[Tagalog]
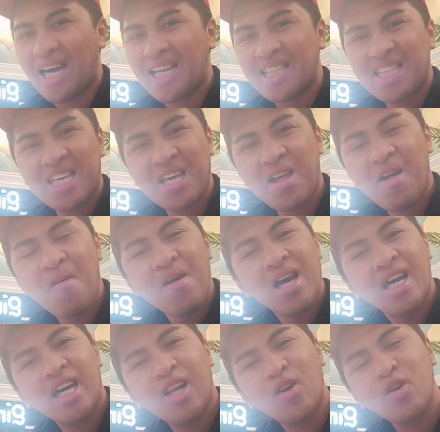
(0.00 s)
dati
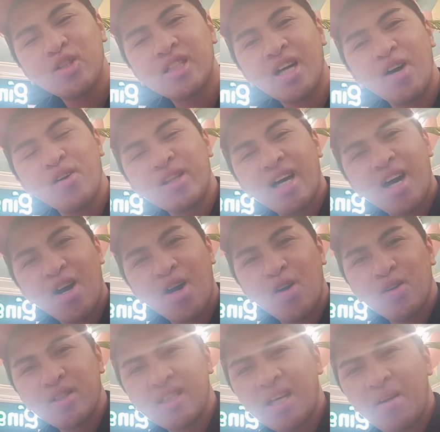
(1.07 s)
hello shout
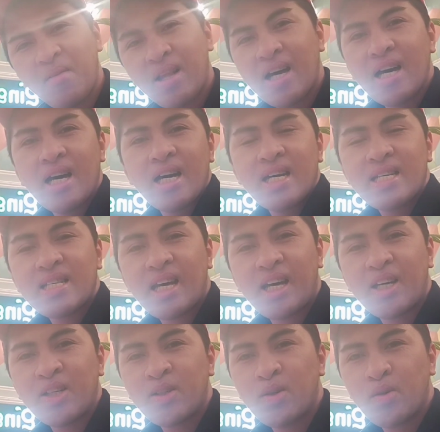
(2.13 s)
out sa
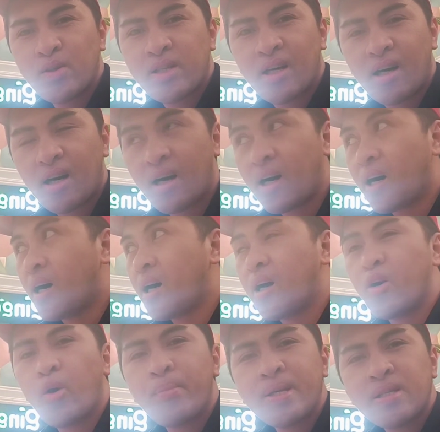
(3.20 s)
inyo sa
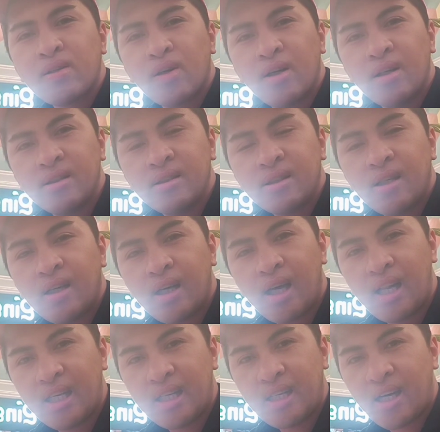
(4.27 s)
Robinson
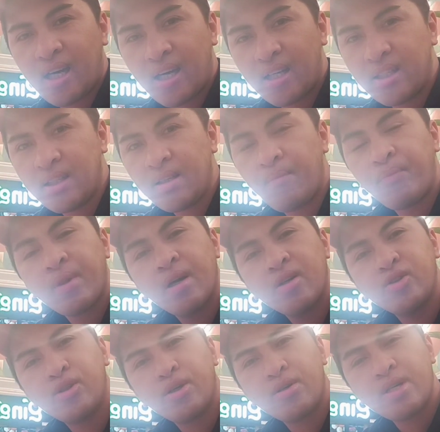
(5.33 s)
Eligan
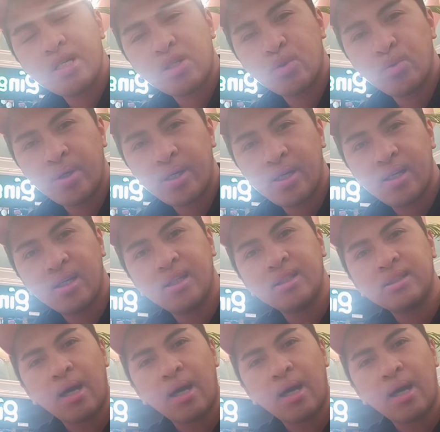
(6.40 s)
Curious Grill